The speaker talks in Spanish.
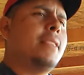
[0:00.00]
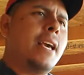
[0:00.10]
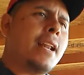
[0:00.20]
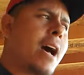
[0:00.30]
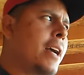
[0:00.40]

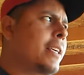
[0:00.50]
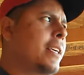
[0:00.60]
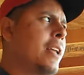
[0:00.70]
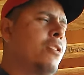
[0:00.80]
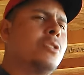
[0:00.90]
tierra
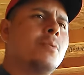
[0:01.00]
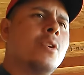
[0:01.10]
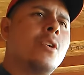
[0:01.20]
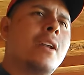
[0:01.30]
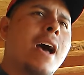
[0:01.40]
que nos vio